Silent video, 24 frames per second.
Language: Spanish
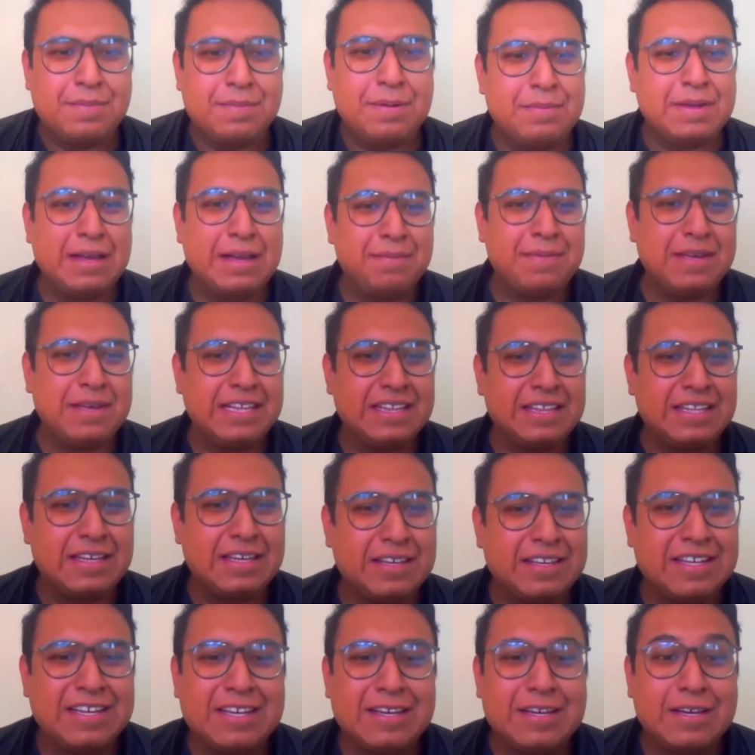
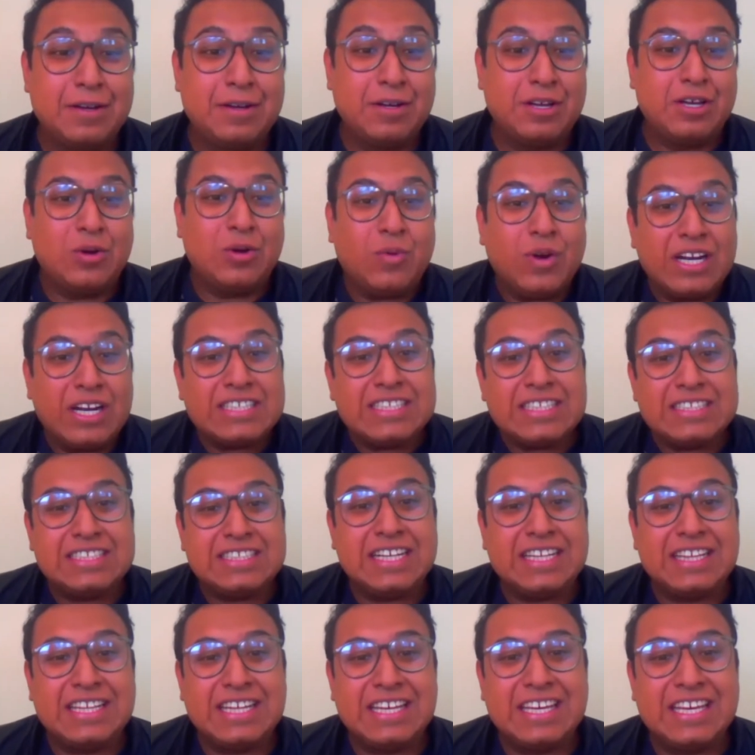Primeramente, ¿cuál es la
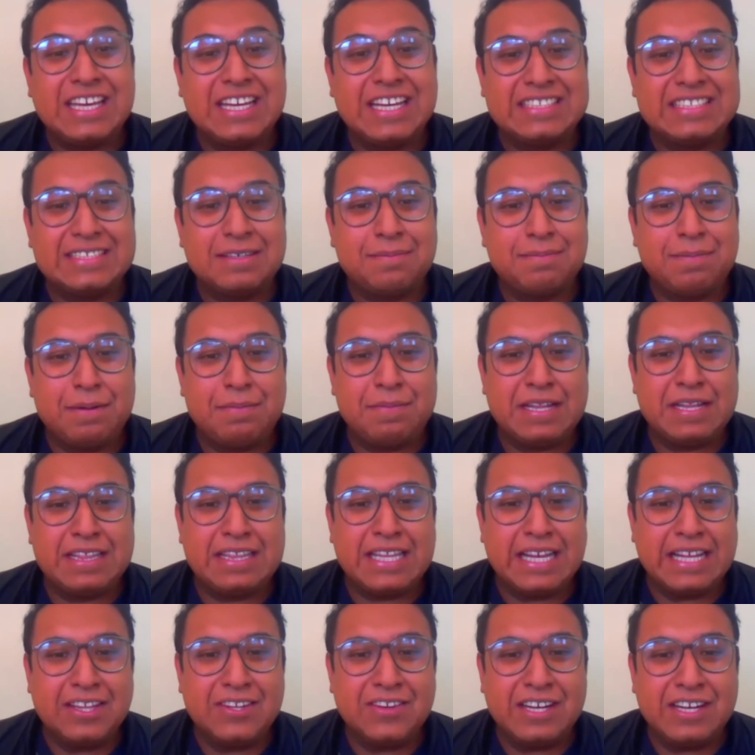estrategia que está
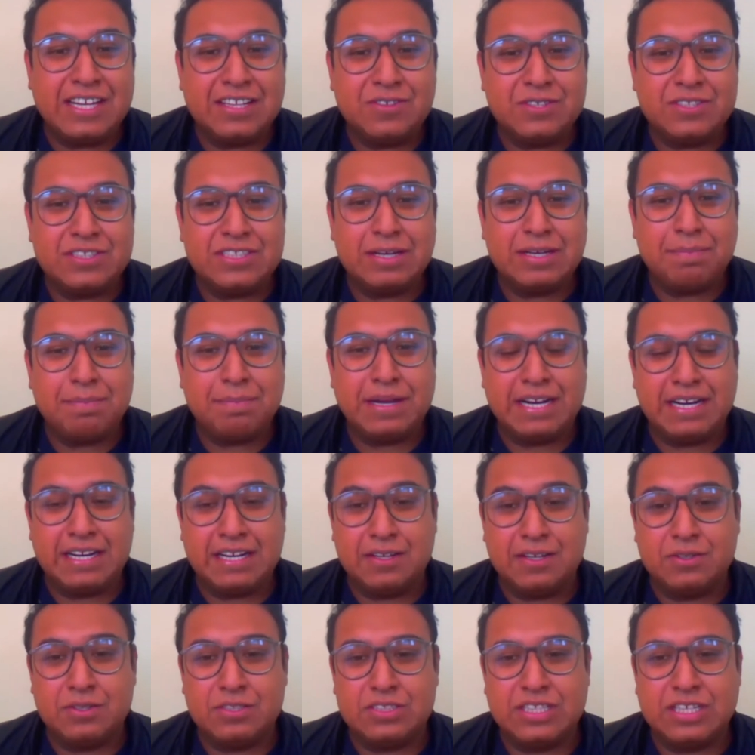implementando la industria para
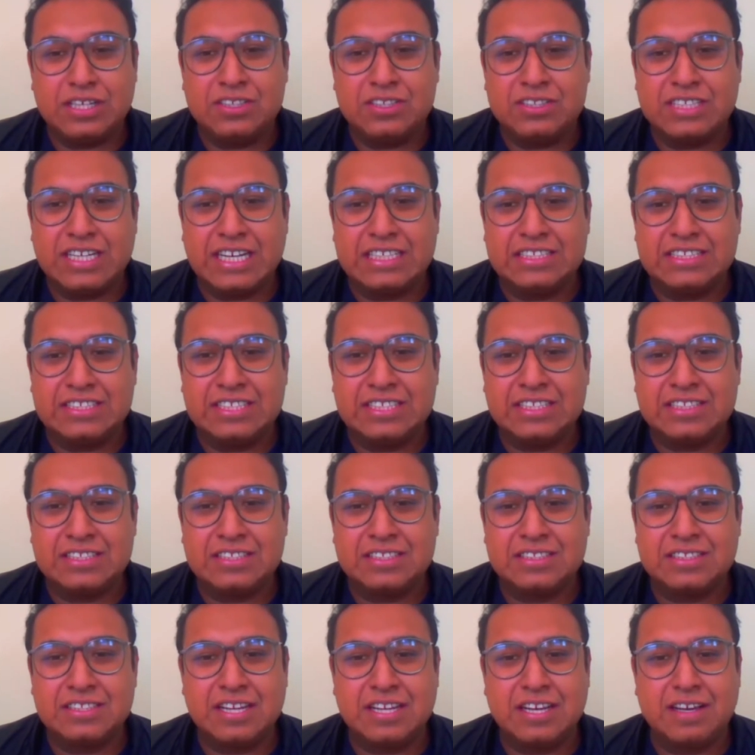reducir los
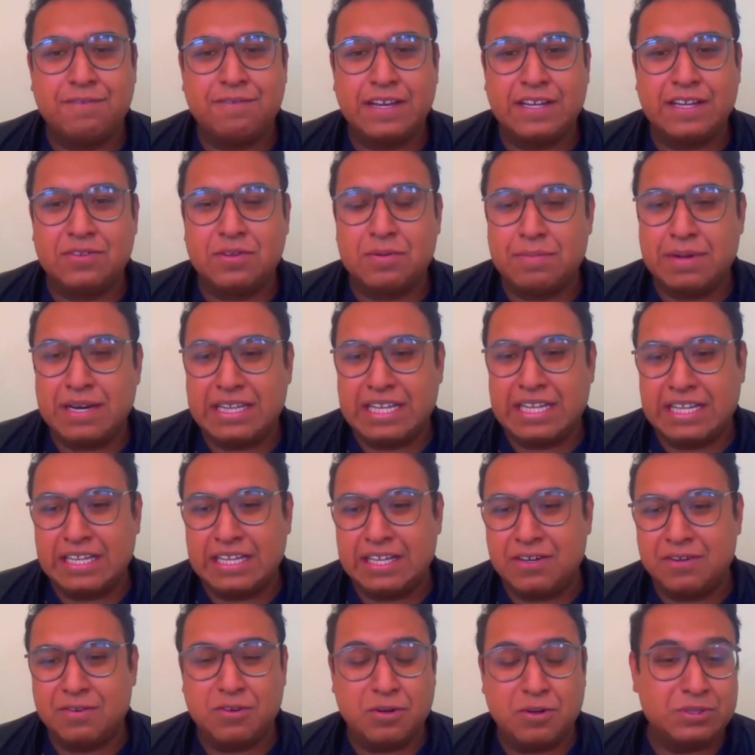gases de efecto
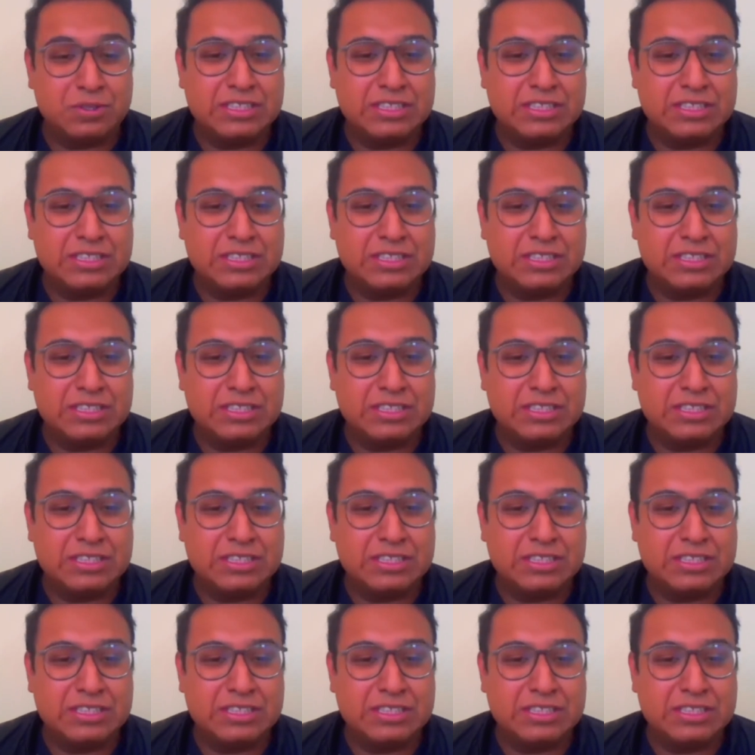invernadero?